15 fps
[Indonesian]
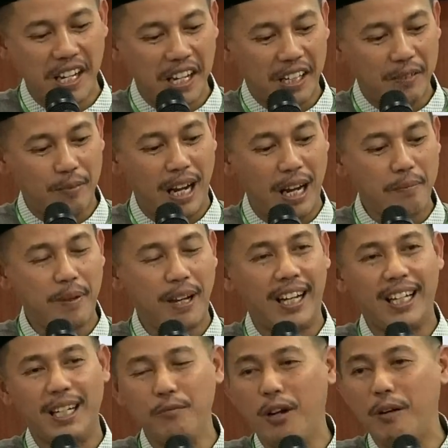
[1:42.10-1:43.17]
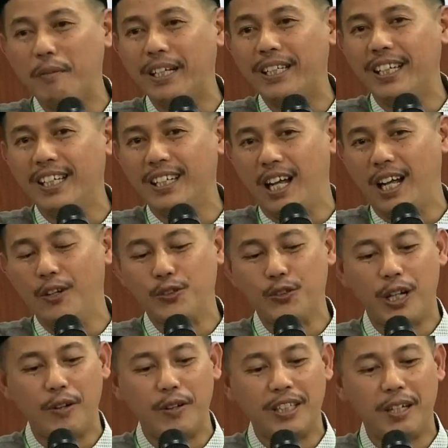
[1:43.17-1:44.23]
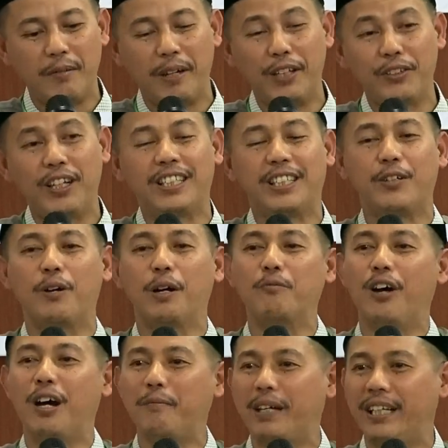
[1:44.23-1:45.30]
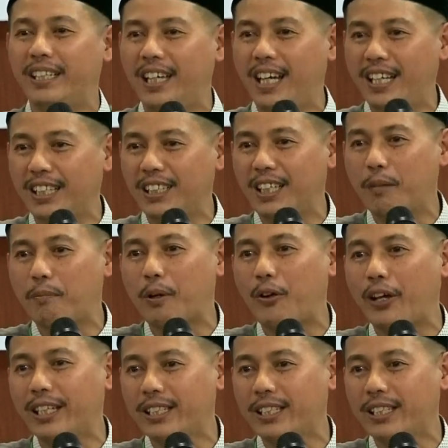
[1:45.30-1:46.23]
Mengapa? Karena Muhammadiyah, ahlus sunnah wal jamaah itu ya jiwa Muhammadiyah yang tidak perlu SK.